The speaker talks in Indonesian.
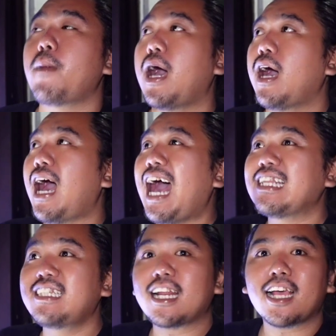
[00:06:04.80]
uh,
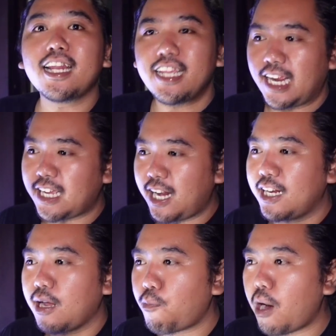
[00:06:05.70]
ajarkan ikan kalian
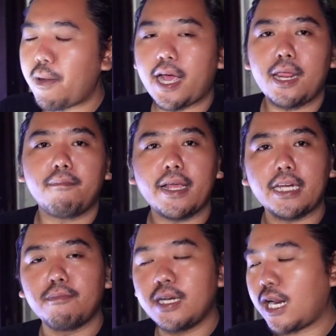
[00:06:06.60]
dengan pola makan yang baik
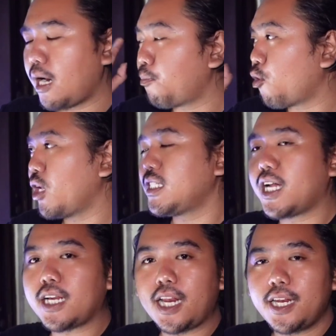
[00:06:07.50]
dan benar dan progres
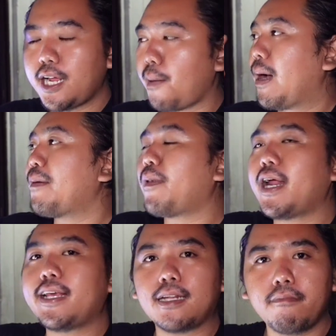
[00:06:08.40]
ikan kalian dengan
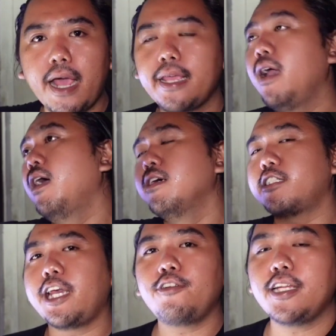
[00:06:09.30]
pakan-pakan yang terbaik
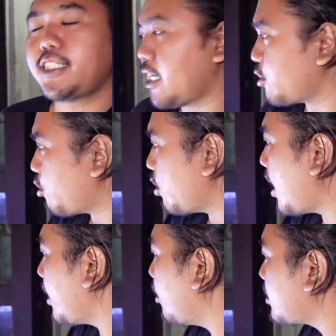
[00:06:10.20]
se-Indonesia.
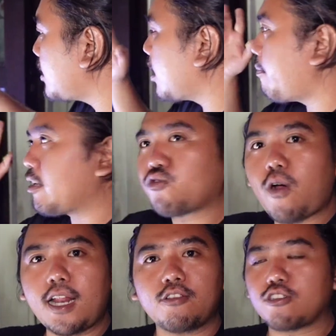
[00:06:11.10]
Contohnya ada Indonesian Channel Mars
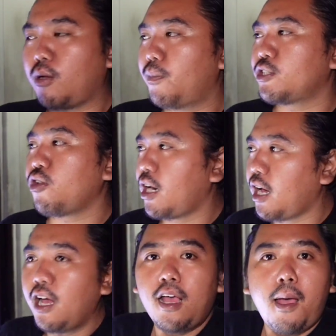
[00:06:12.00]
Squad, terus habis itu
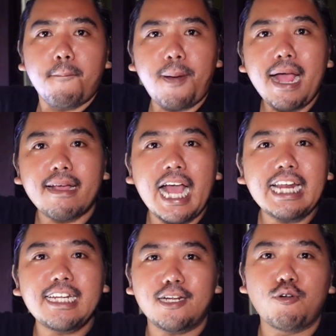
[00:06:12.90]
ada
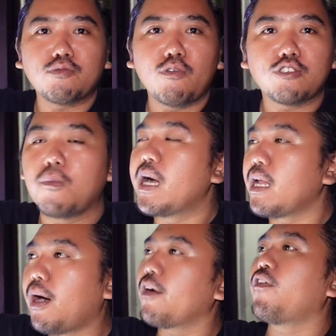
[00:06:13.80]
pakan dari bos-bosku
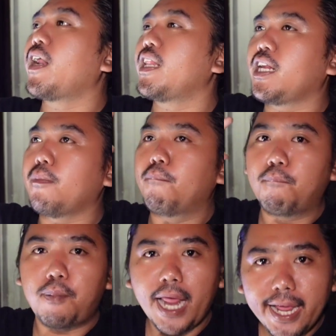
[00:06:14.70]
banyak banget variannya. Ada
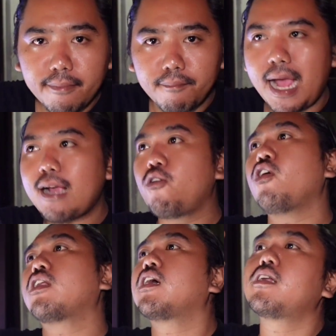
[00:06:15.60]
black
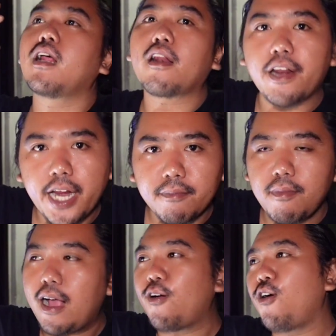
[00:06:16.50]
maggot, ada red
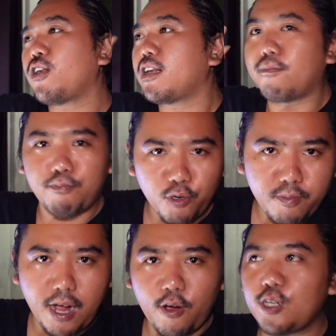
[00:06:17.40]
maggot, ada blue
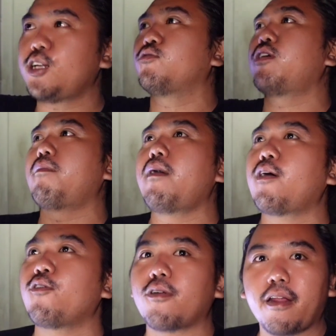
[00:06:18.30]
maggot, ada udang
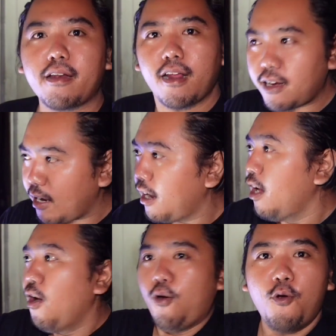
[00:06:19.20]
maggot red, ada
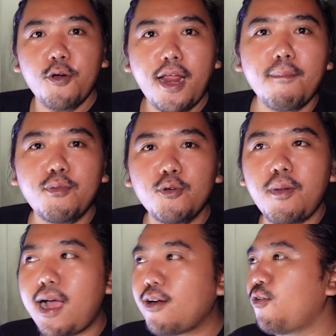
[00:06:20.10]
udang belum
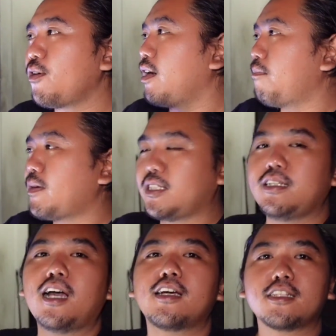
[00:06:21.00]
agon dan
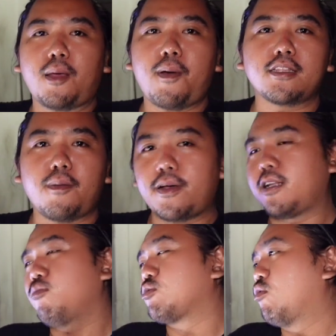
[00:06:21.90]
pastinya ada ketapang-ketapang
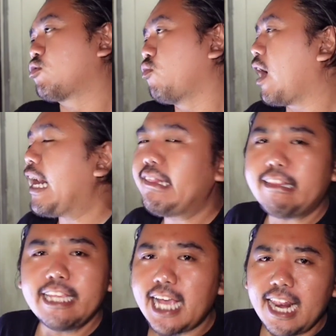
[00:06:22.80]
dari bos-bosku. Kalian
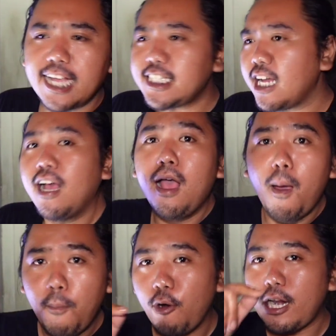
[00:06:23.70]
tinggal aja,
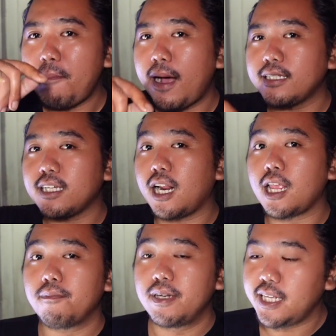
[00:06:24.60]
mudah banget
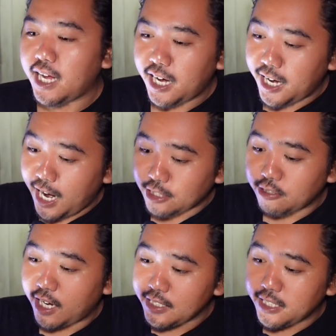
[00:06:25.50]
caranya belinya. Kalian
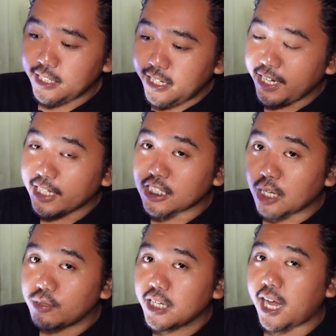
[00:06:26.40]
langsung aja di link
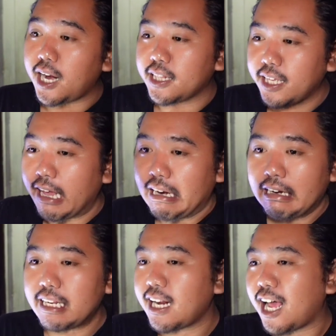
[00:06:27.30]
deskripsi, kalian tinggal
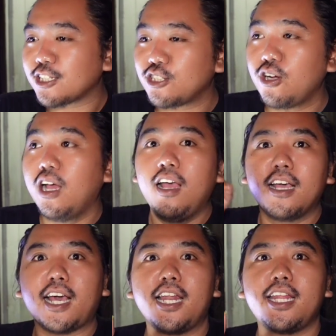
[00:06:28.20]
klik langsung
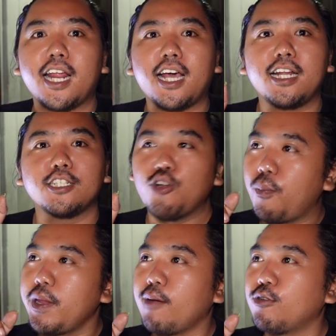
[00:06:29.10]
kalian diarahkan ke
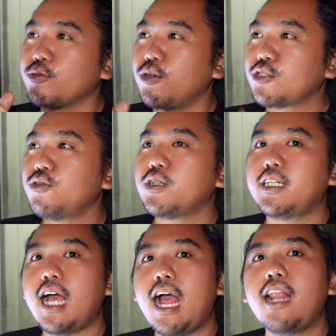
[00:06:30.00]
shopee bos-bosku
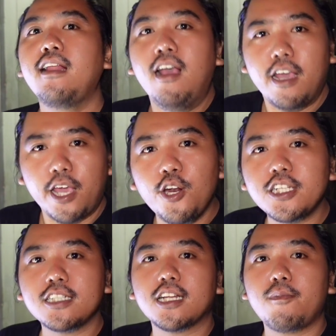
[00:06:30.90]
dan
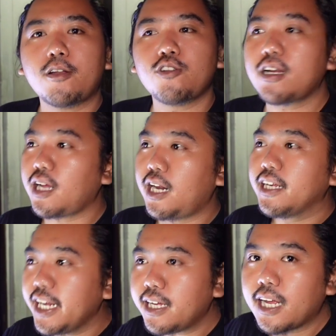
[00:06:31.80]
Indonesia Channel Mart Squad kalian
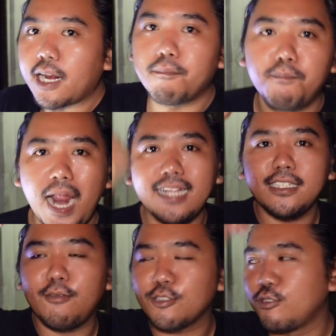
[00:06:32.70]
klik kalian
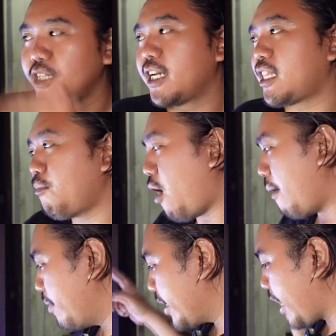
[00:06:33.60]
belanja bosku. Jadi kita mau
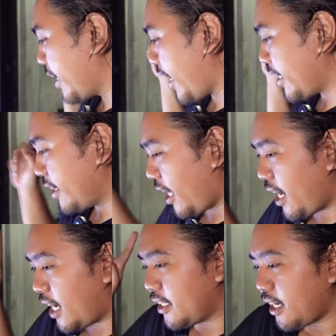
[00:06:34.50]
ambil ikan-ikan kita
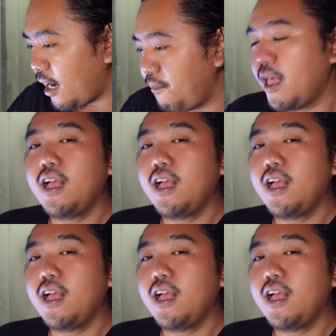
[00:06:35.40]
yang ada di dalam,